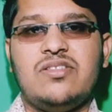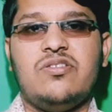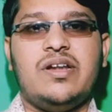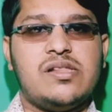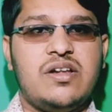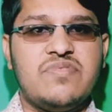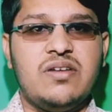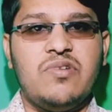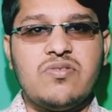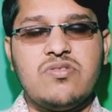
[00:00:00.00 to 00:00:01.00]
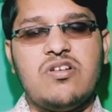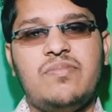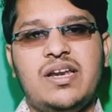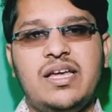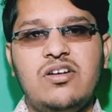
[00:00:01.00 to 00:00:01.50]
তো ডেসক্রিপশান বক্সে সব
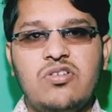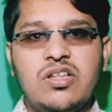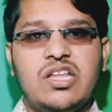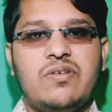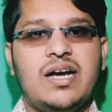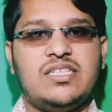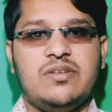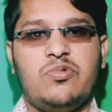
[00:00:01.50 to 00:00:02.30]
লিঙ্কগুলো দেওয়া আছে